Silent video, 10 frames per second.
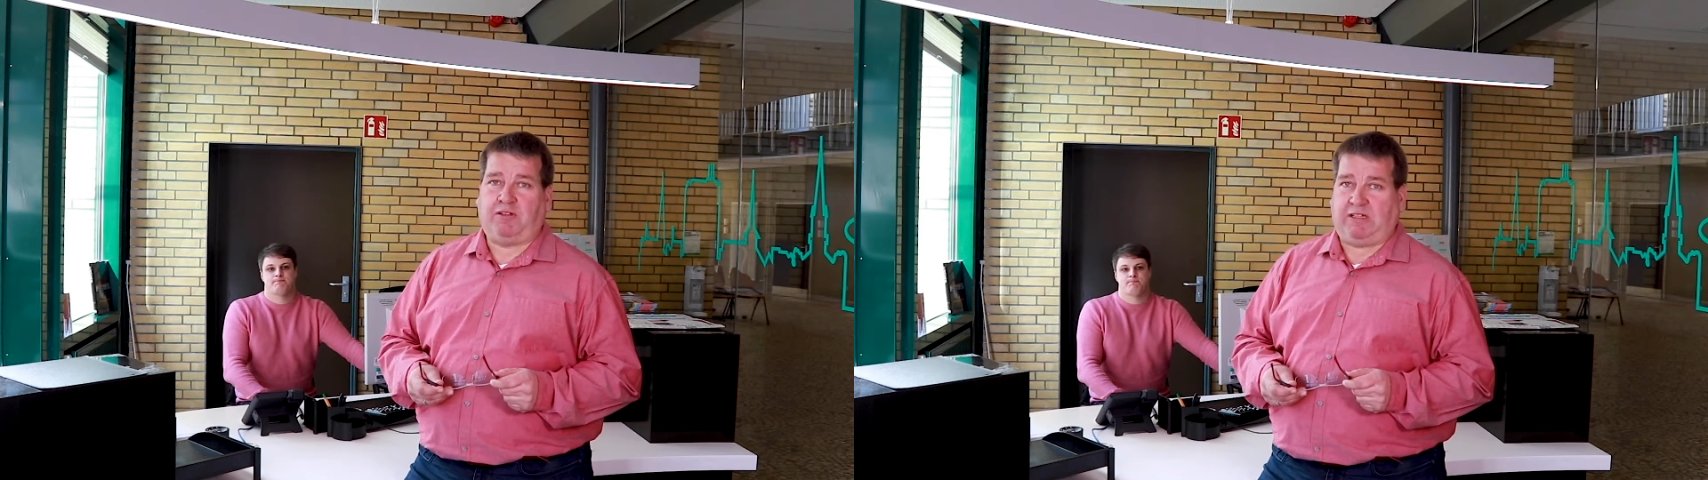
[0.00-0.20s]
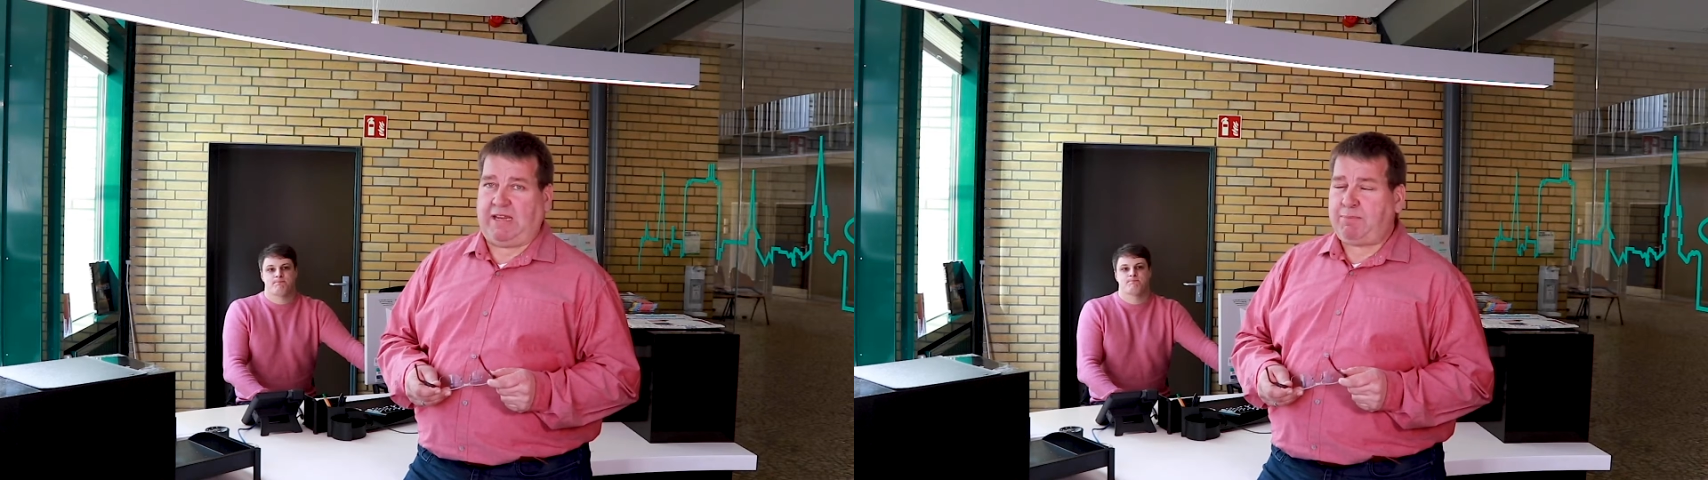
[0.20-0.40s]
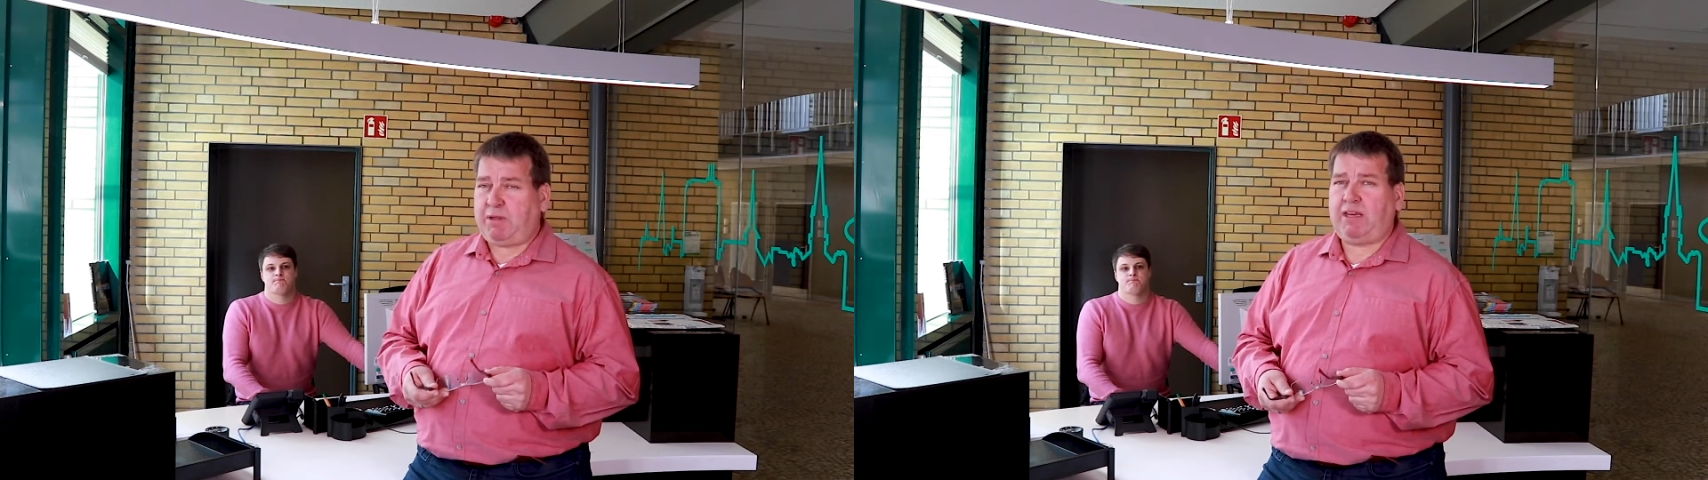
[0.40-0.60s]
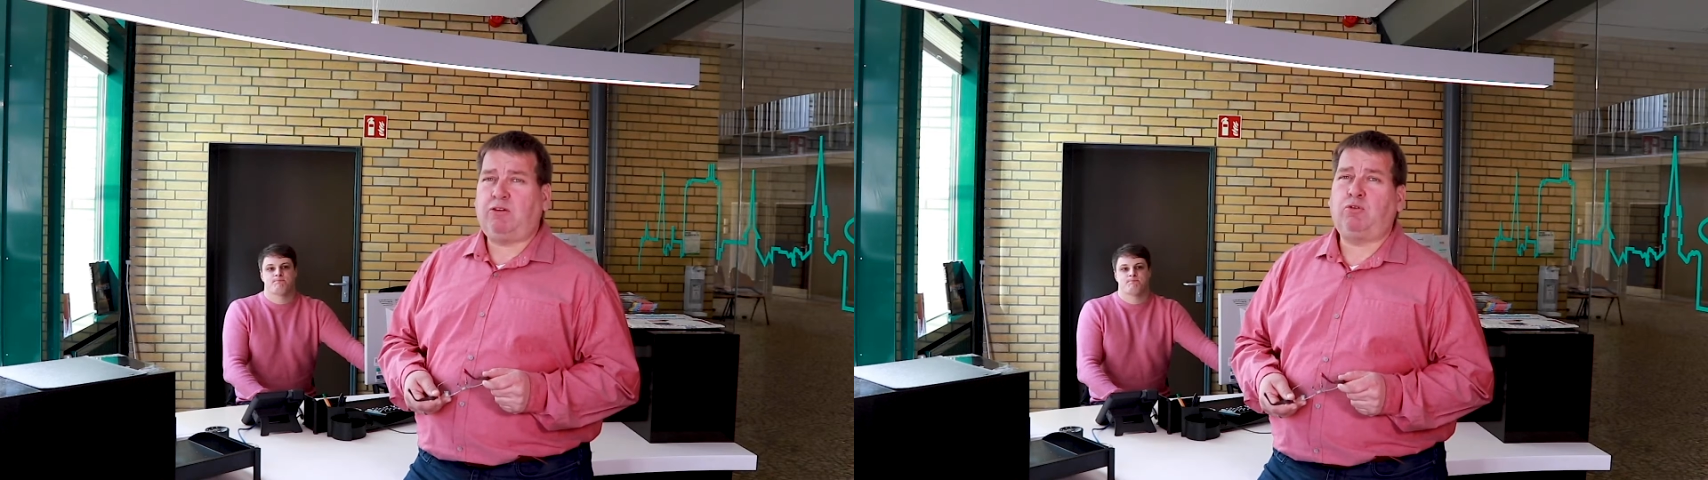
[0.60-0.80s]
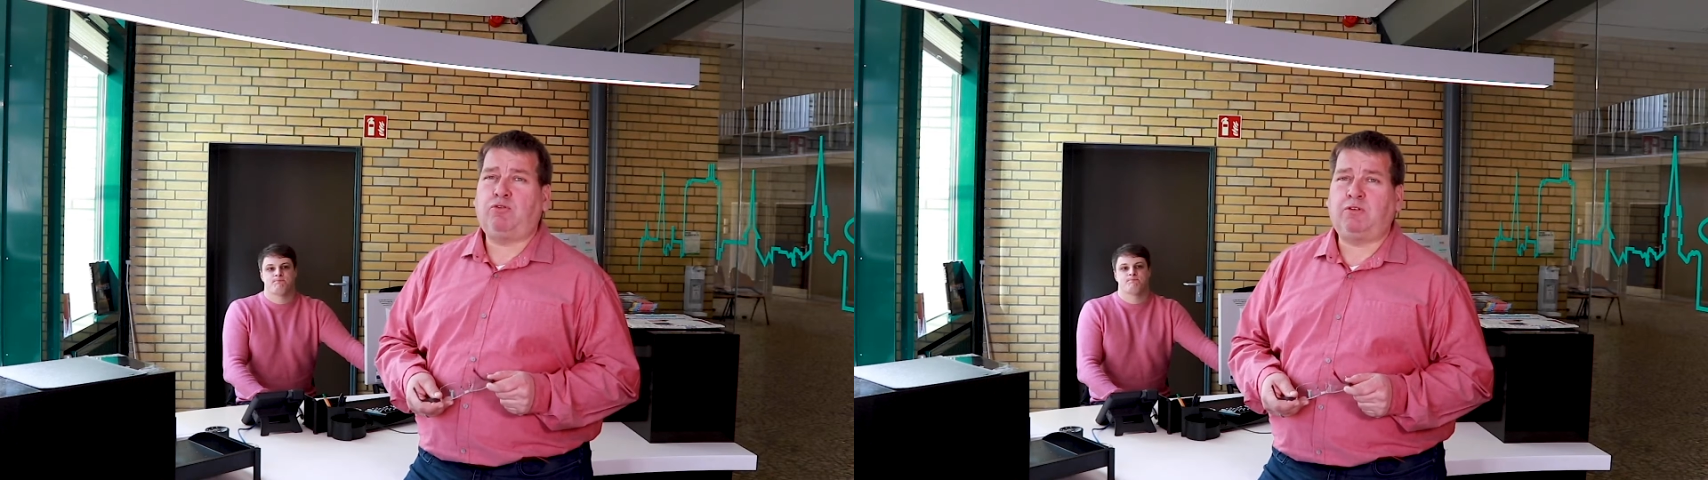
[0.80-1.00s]
nicht
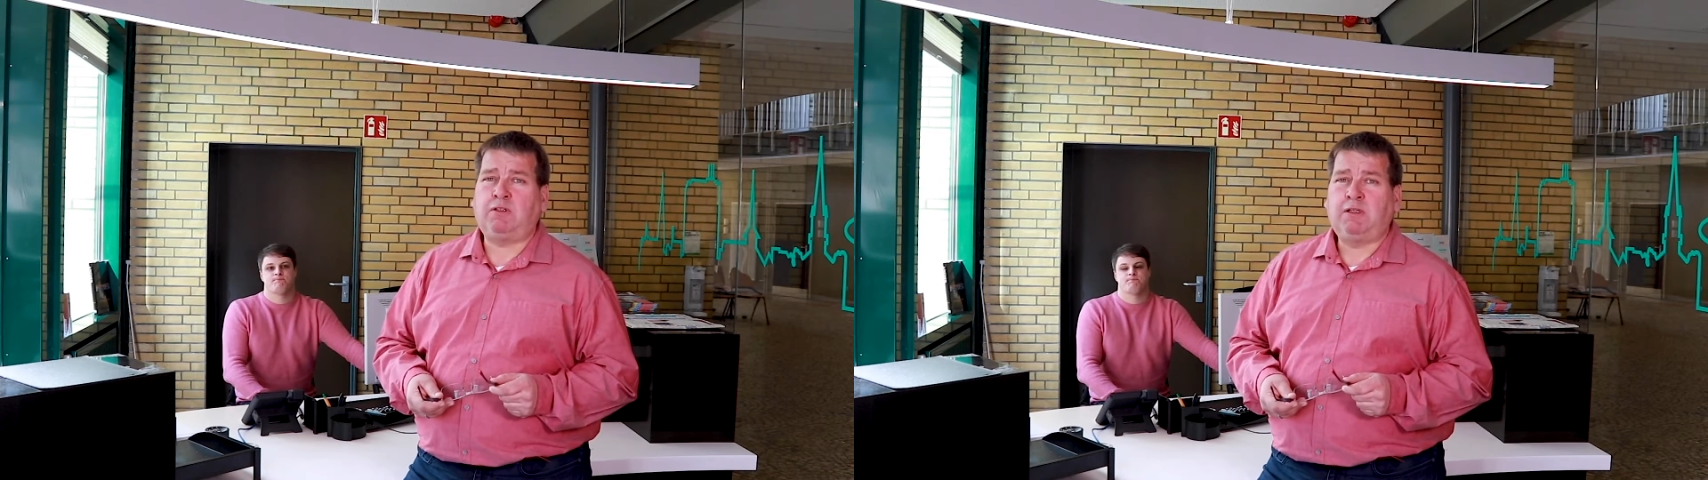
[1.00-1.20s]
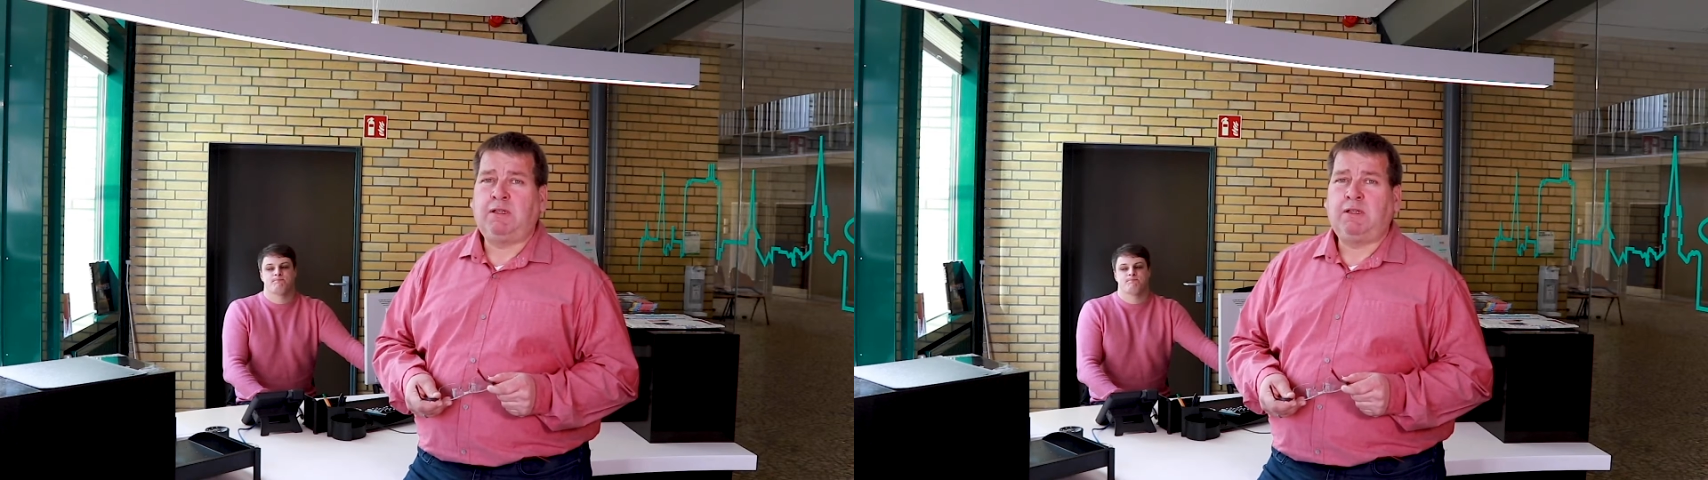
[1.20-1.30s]
ablegen dürfen.